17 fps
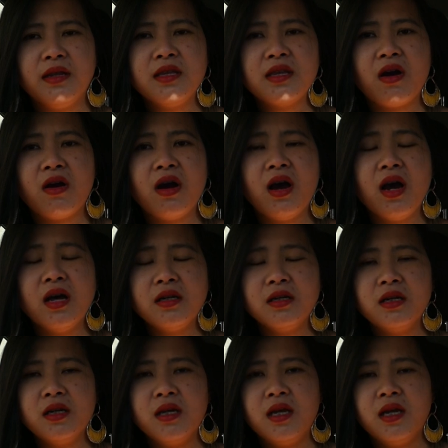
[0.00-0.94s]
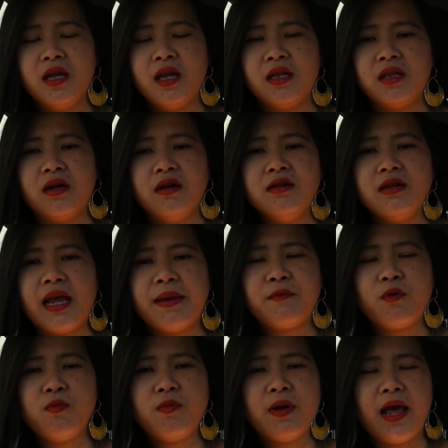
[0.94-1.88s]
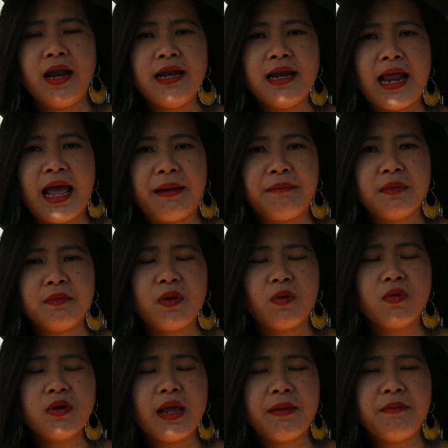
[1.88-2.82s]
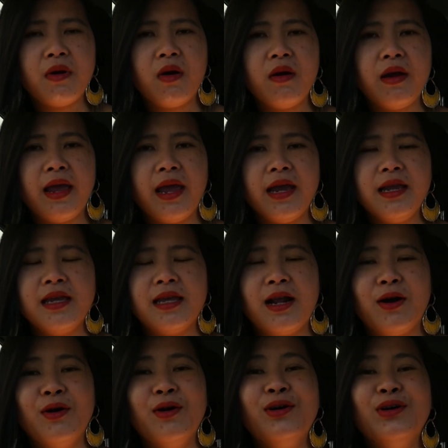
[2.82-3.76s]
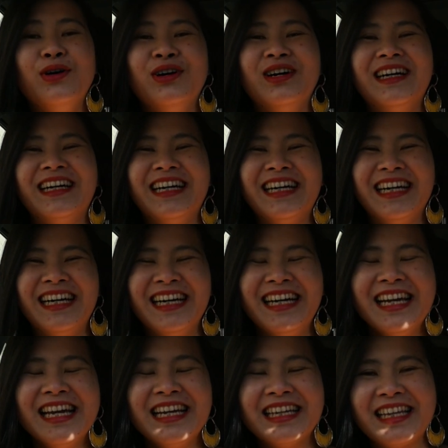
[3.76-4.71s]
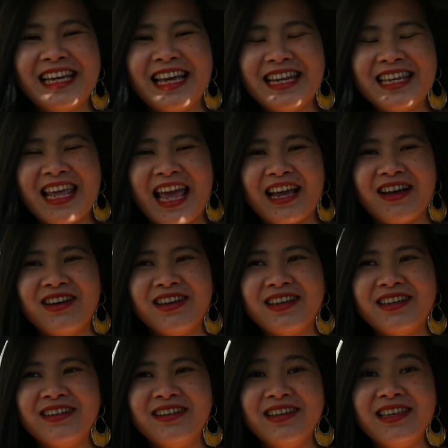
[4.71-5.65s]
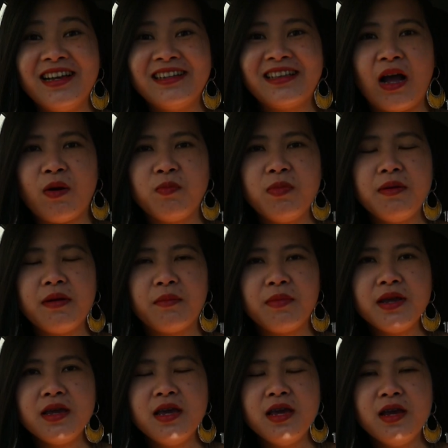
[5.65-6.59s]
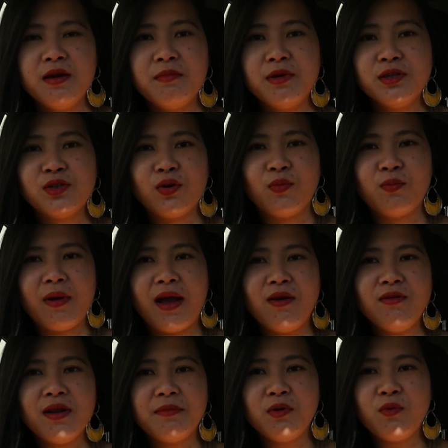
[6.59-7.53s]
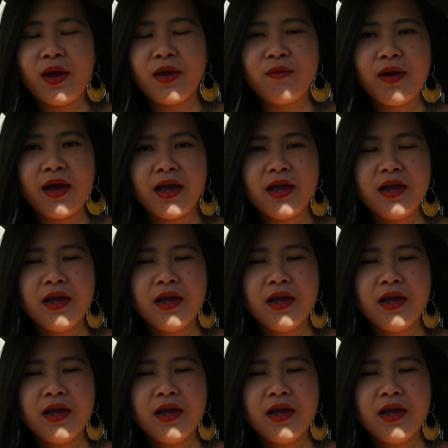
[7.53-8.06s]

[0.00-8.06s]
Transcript: anh cho hết, thành thử ra em cũng để anh làm, em đâu có dám hó hé gì đâu. Thì anh chàng người người dân tộc mới mới, mới sùng máu lên, mới quay qua